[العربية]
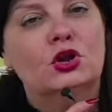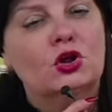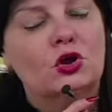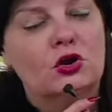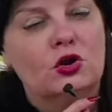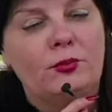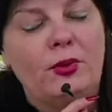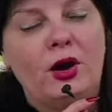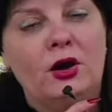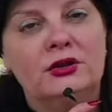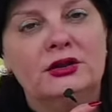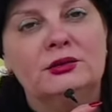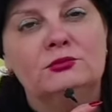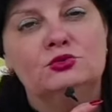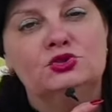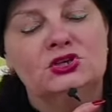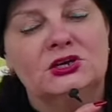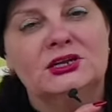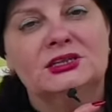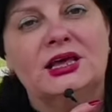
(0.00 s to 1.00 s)
كلكم ربحانين
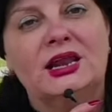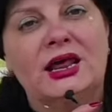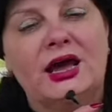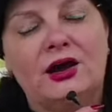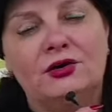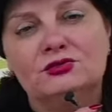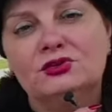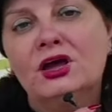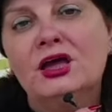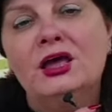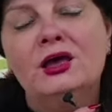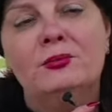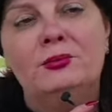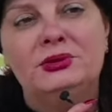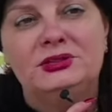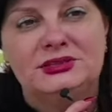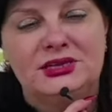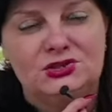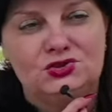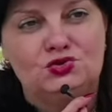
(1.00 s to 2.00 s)
مجرد الخوض
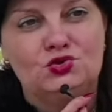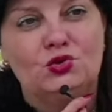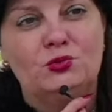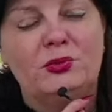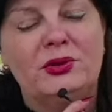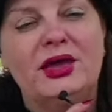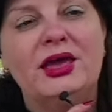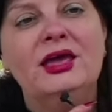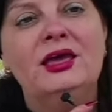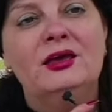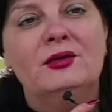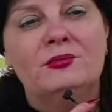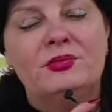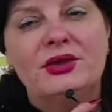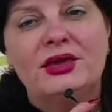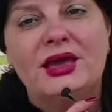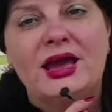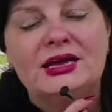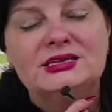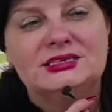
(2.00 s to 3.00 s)
بالتجربه
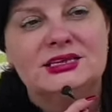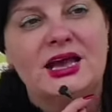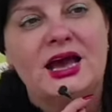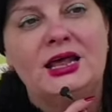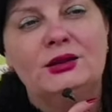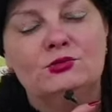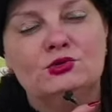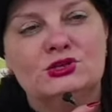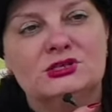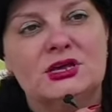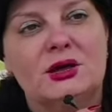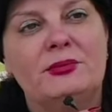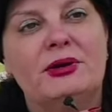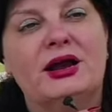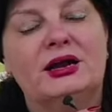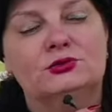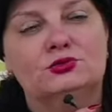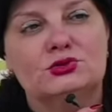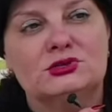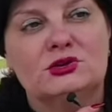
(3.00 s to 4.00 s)
بهذه
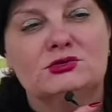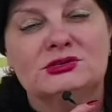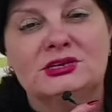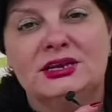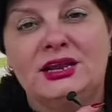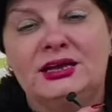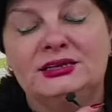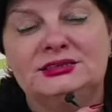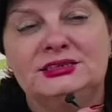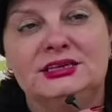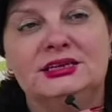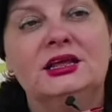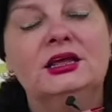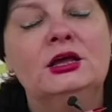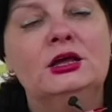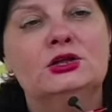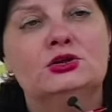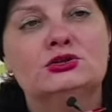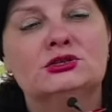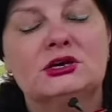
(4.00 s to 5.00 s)
المسابقه 2019
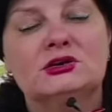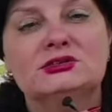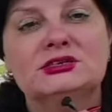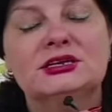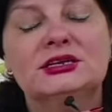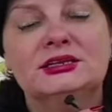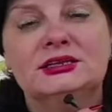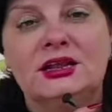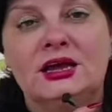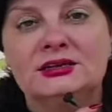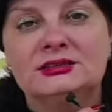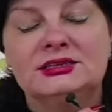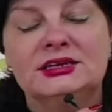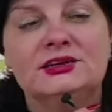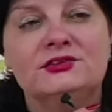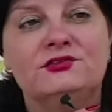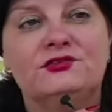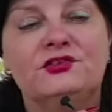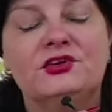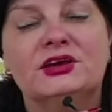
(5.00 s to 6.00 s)

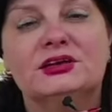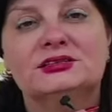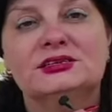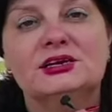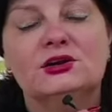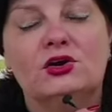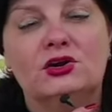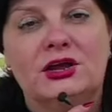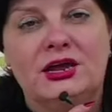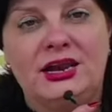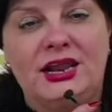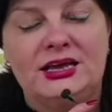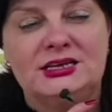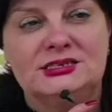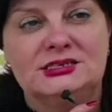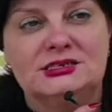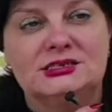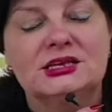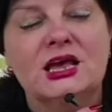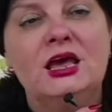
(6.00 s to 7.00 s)
2019 في كثير
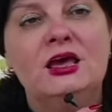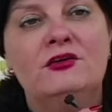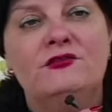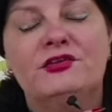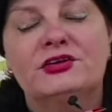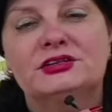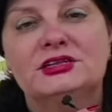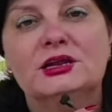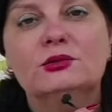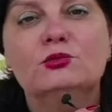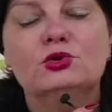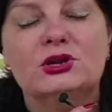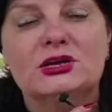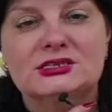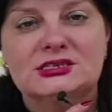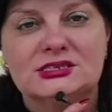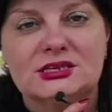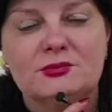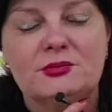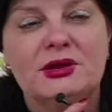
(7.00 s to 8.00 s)
اورجنايزرز في كثير
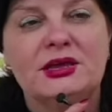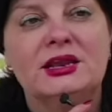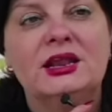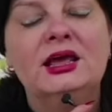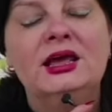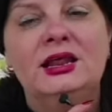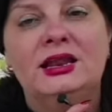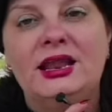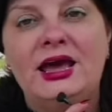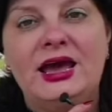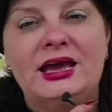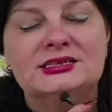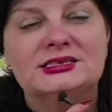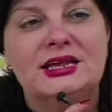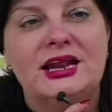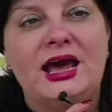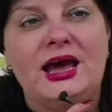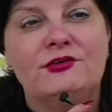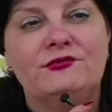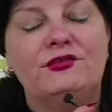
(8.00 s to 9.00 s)
منظمين داعمين
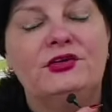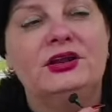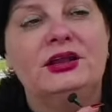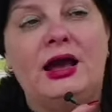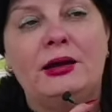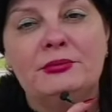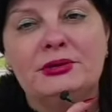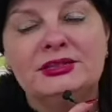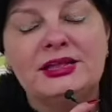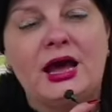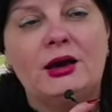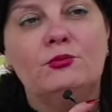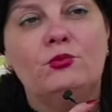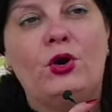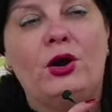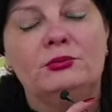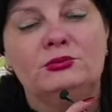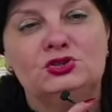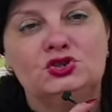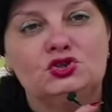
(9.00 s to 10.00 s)
لهذا الحفل عم
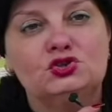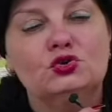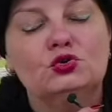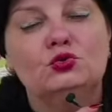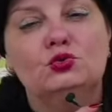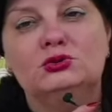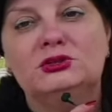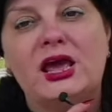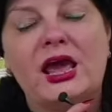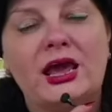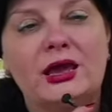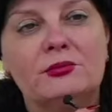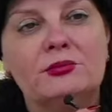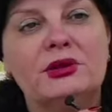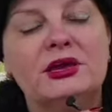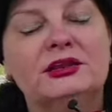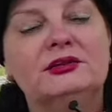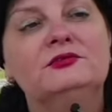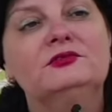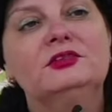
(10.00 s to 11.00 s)
يتعبوا عم يشتغلوا
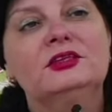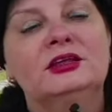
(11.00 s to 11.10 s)
داعمين